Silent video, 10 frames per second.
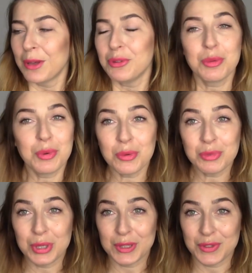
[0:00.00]
nie było
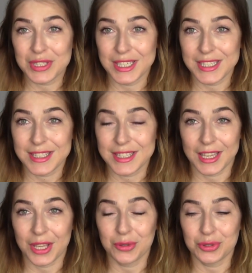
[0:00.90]
mi łatwo znaleźć
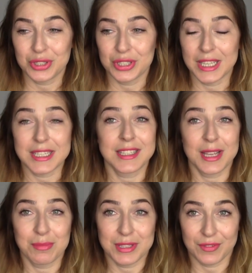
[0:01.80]
jakiegoś
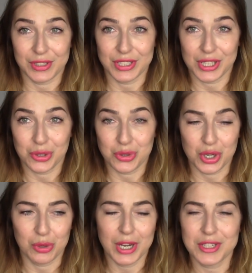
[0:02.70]
następcę właśnie tego żelu,